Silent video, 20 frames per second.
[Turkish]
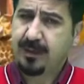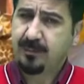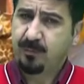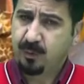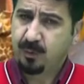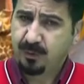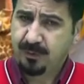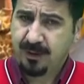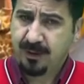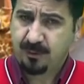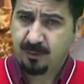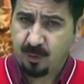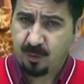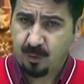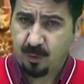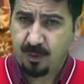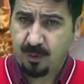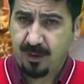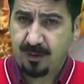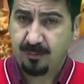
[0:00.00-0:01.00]
bunlar çok
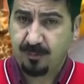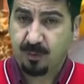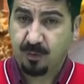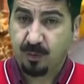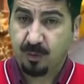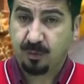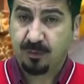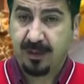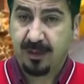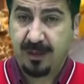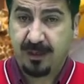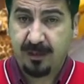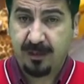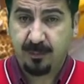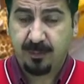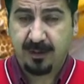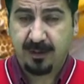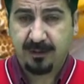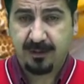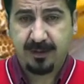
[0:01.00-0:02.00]
önemli, çok değerli
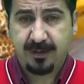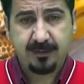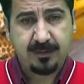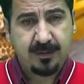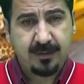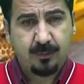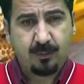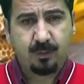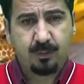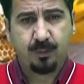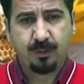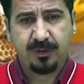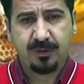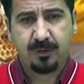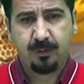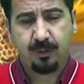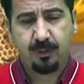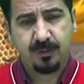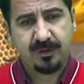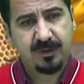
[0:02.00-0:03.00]
ballar. Umut
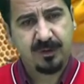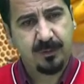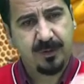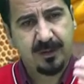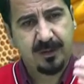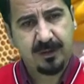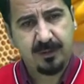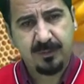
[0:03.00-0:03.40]
ediyoruz ki bakalım